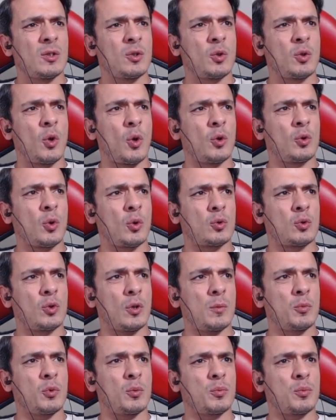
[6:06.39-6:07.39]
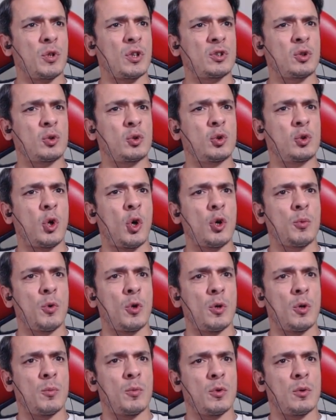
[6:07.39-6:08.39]
Köy doktora. Burası köy
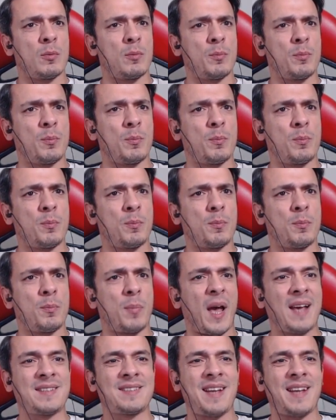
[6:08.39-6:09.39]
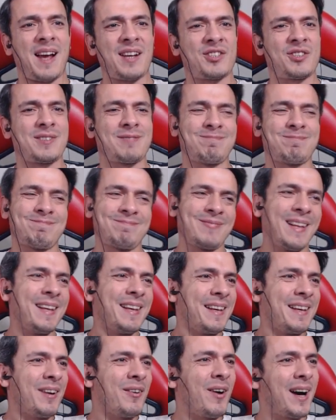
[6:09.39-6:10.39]
bölümü. Peyzaj.
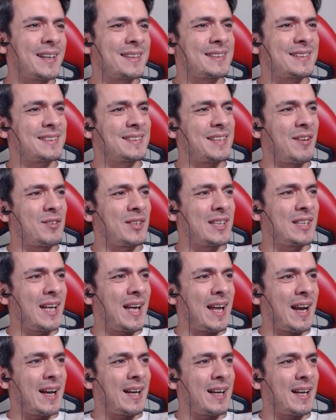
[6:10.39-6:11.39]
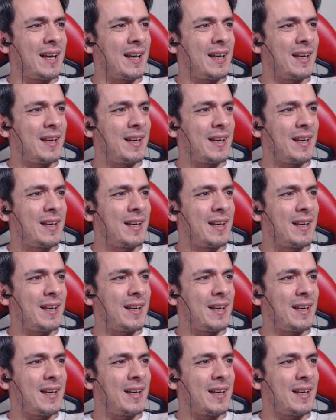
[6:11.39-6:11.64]
O artık zevkine herhalde.